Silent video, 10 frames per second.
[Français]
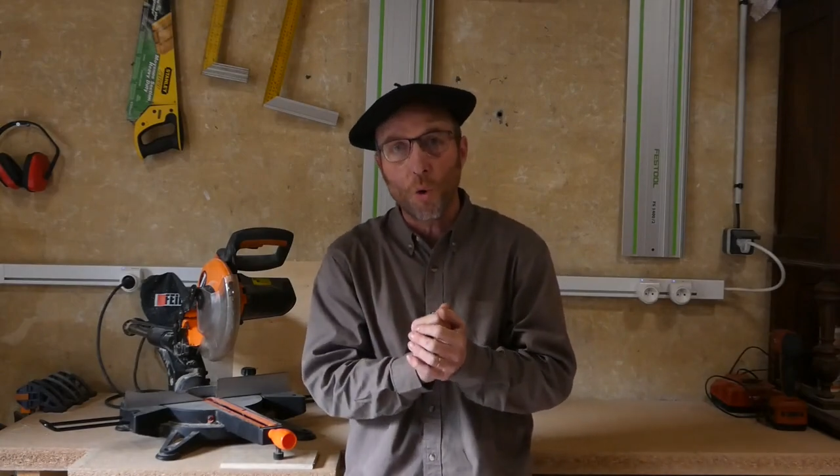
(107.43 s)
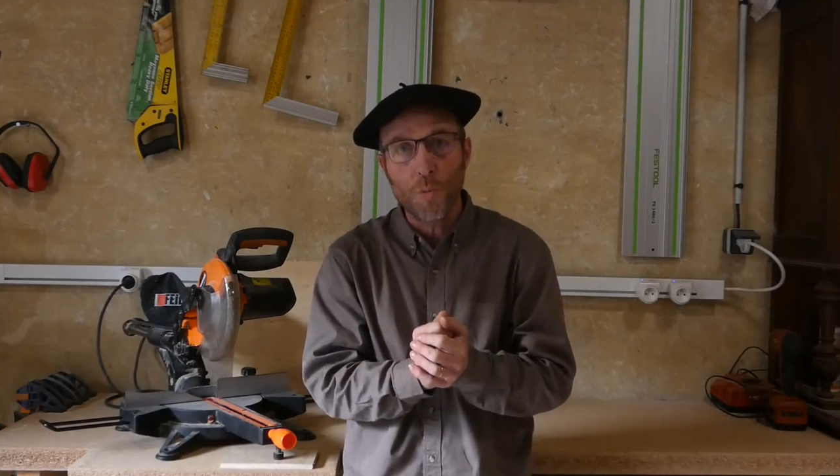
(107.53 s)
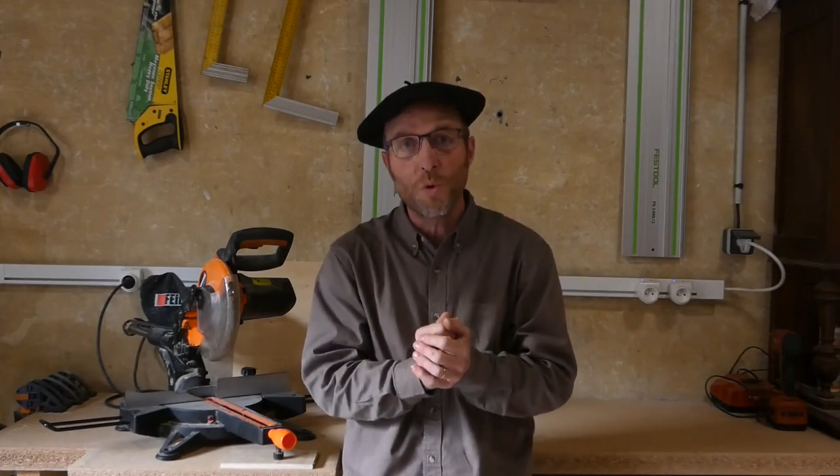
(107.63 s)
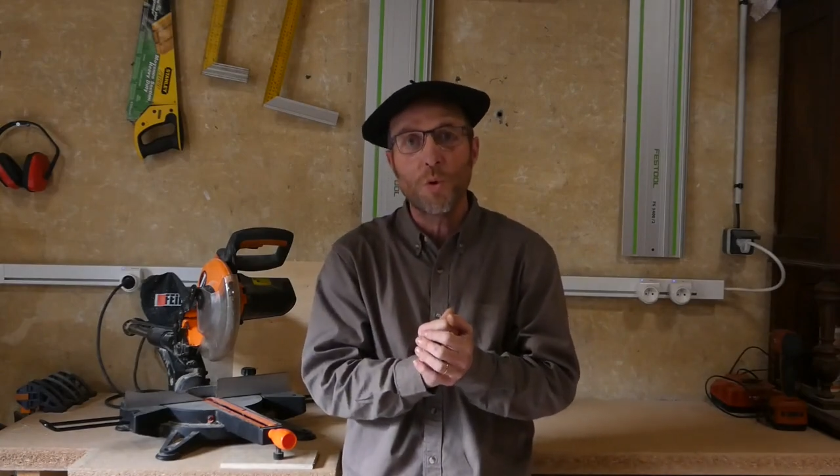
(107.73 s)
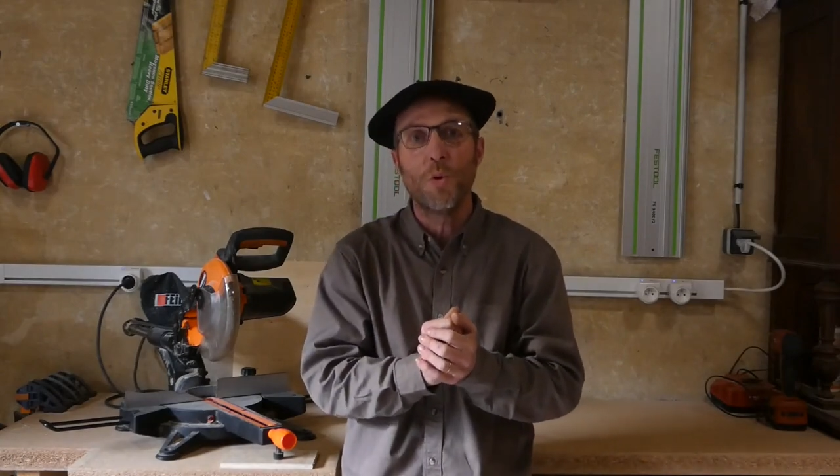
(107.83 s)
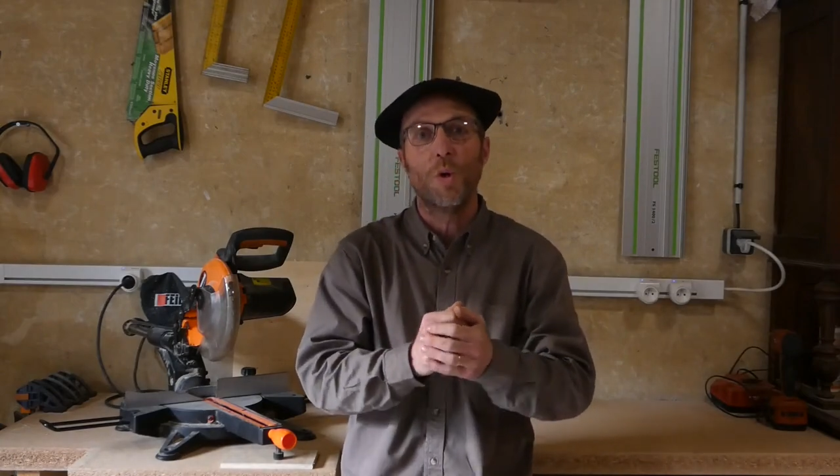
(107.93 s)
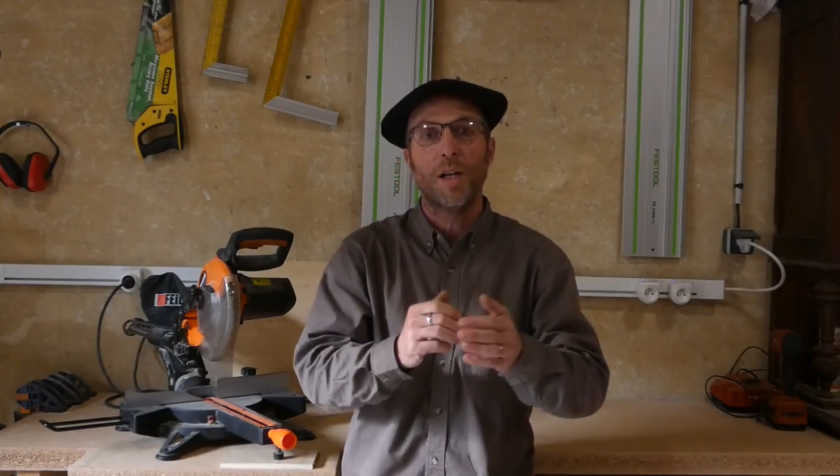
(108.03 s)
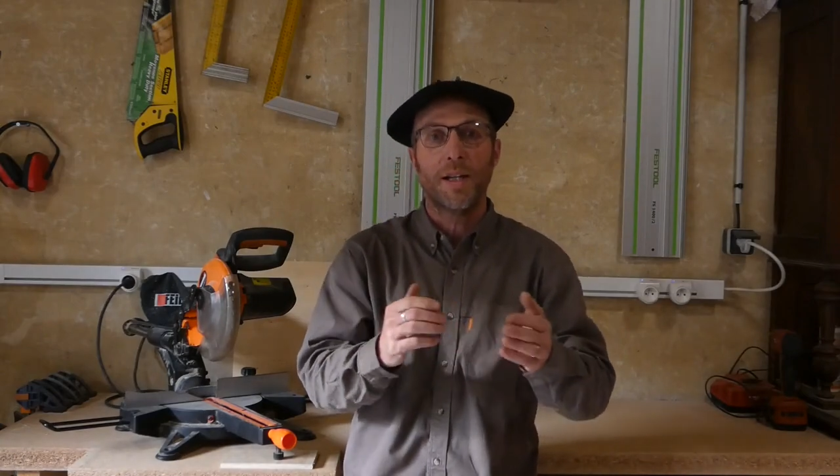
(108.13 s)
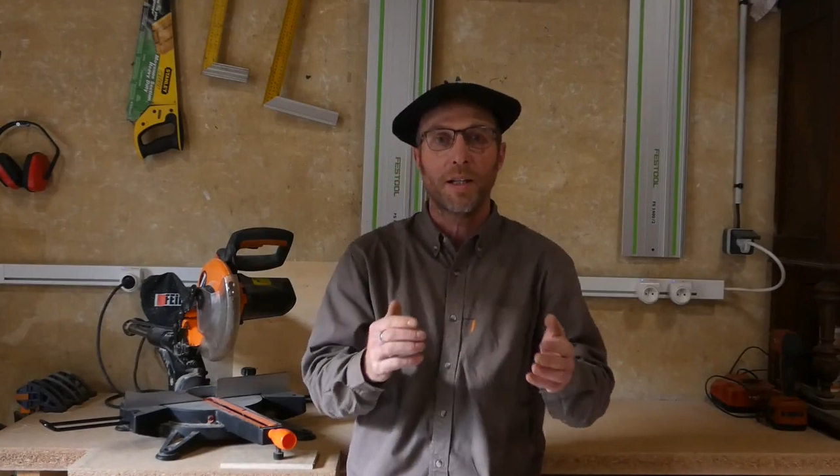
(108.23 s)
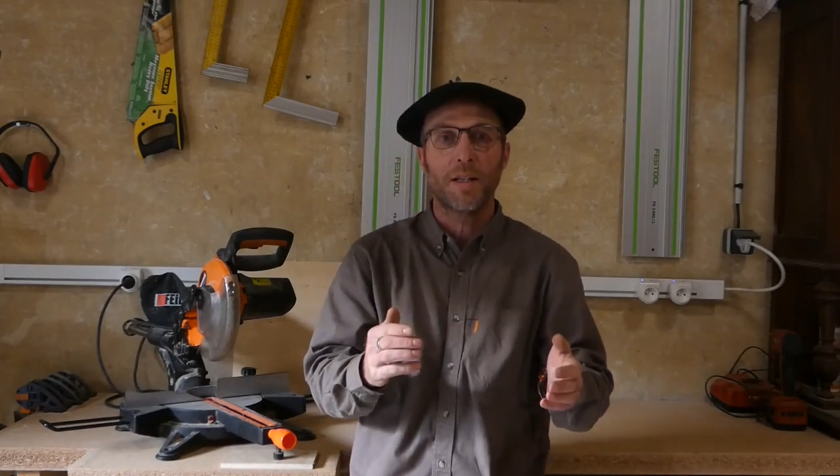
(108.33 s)
au mieux
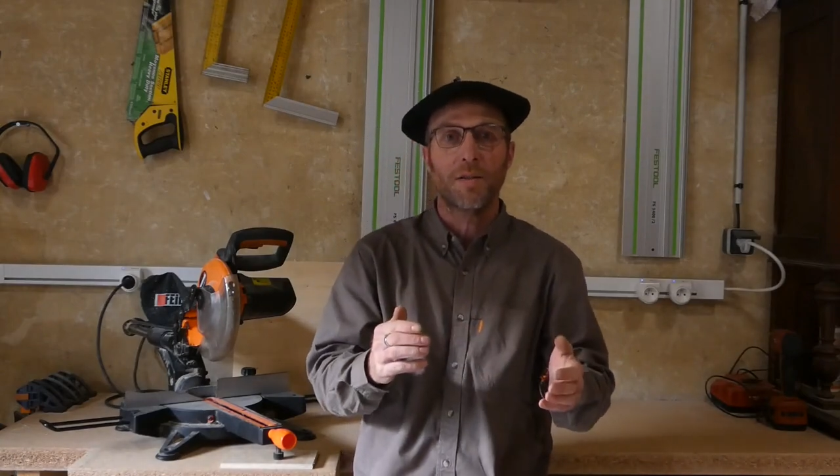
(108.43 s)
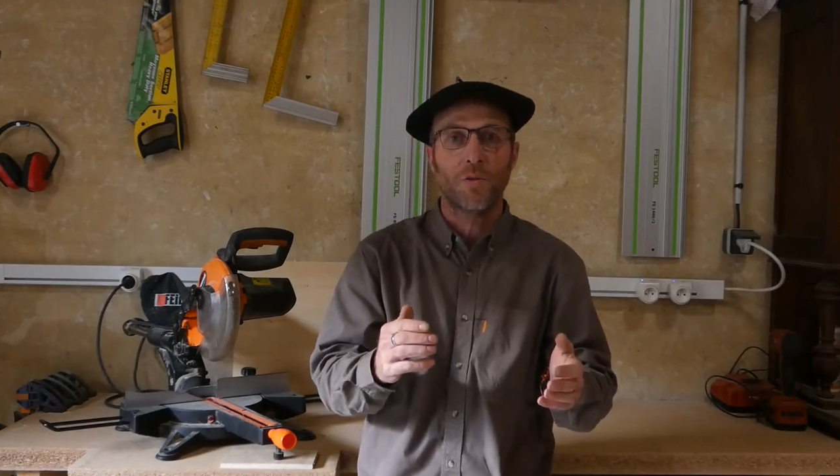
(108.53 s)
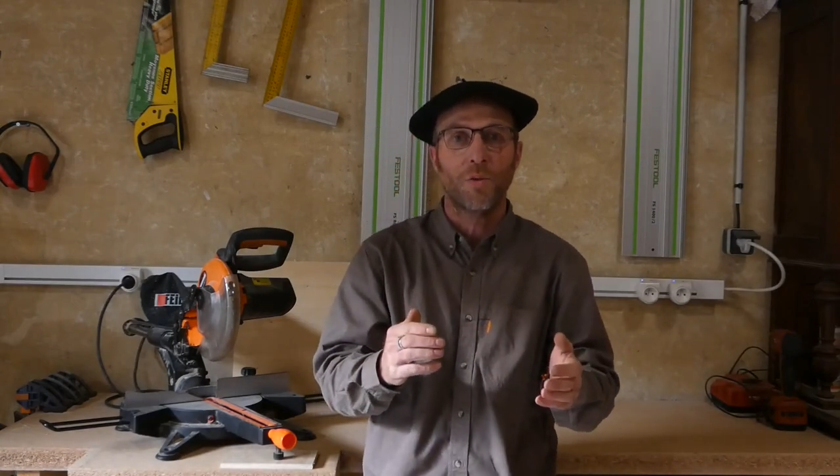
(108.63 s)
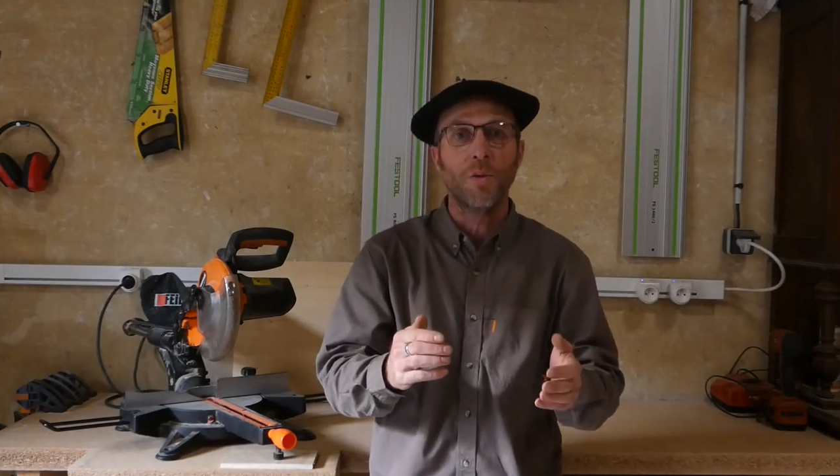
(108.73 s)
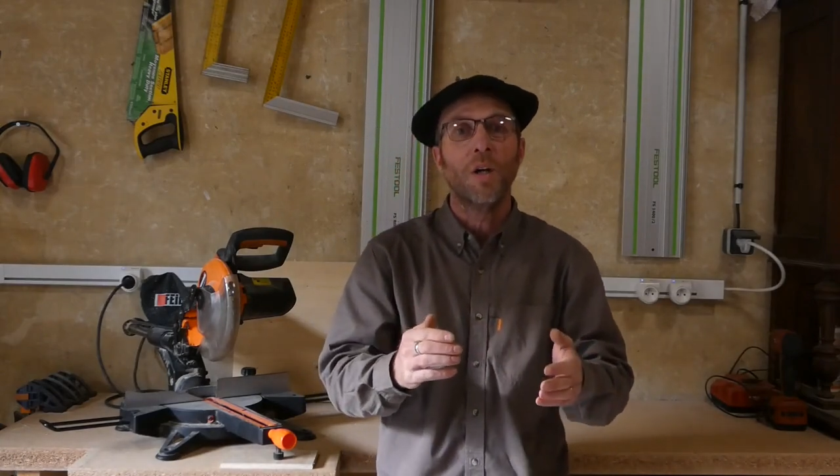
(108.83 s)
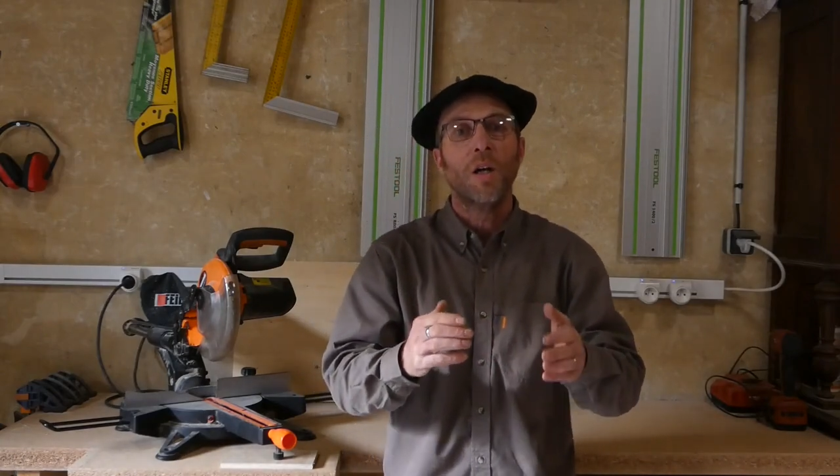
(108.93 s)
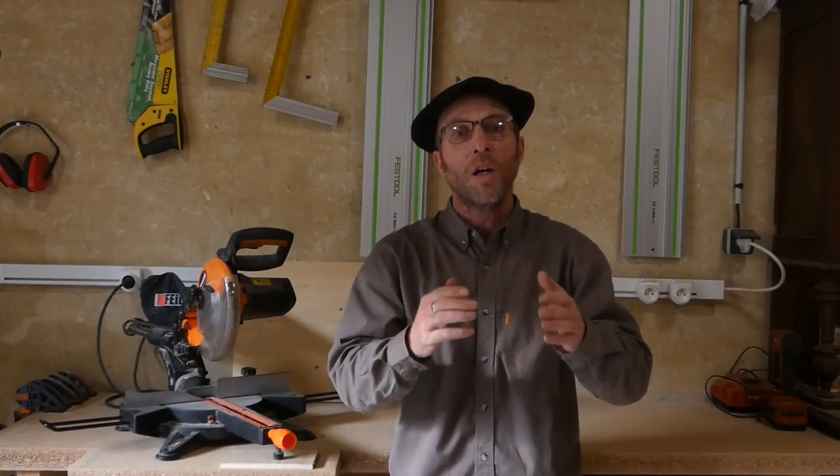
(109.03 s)
les caissons